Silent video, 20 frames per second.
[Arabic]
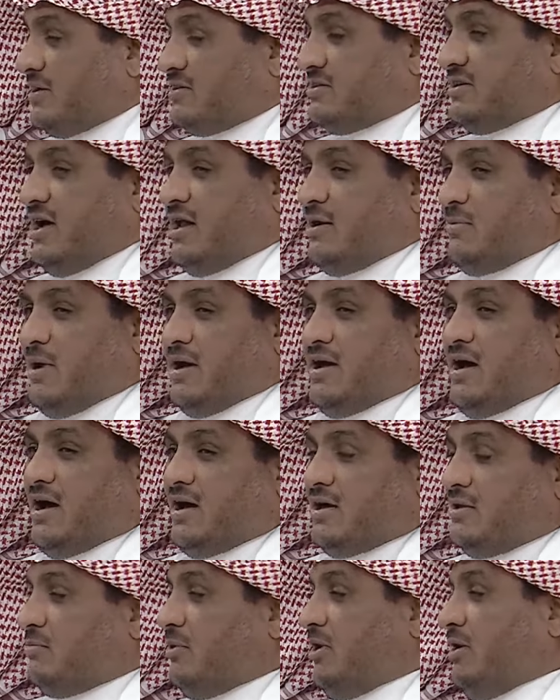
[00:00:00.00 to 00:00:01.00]
رجال ما
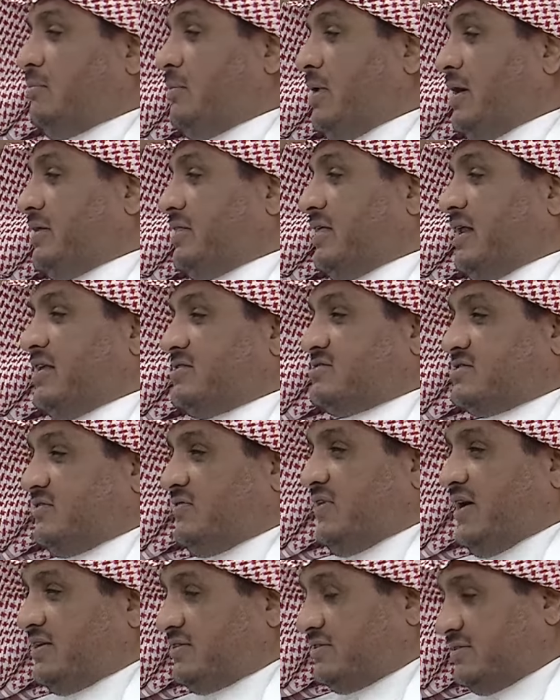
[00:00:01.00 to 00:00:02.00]
ياخذ من الحمار ثلاث
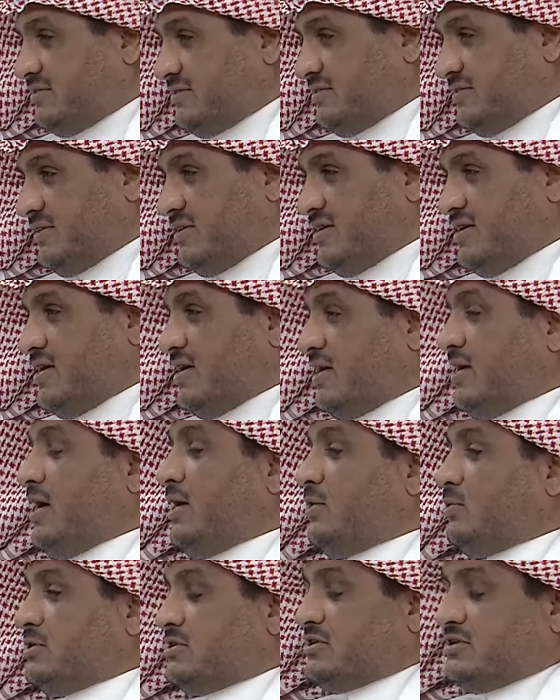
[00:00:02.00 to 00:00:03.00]
صفات
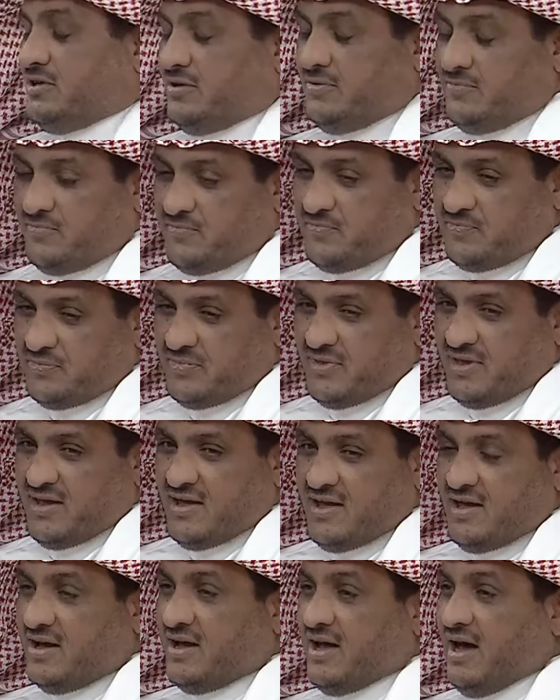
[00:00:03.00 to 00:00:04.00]
قال وش
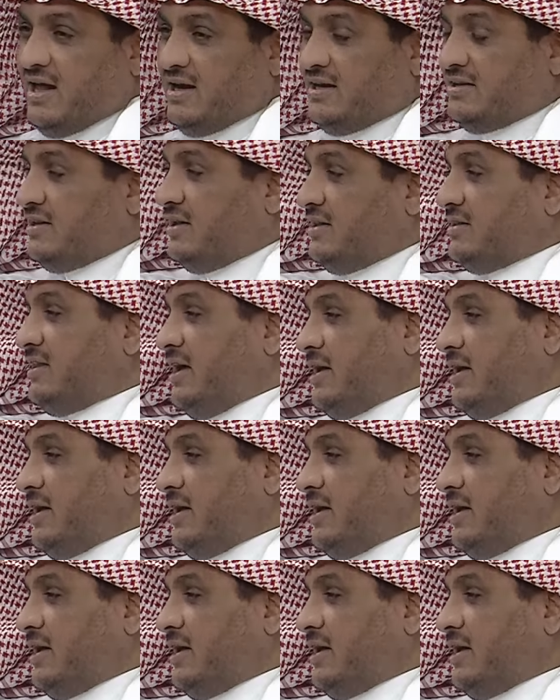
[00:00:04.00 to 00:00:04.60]
قال يدل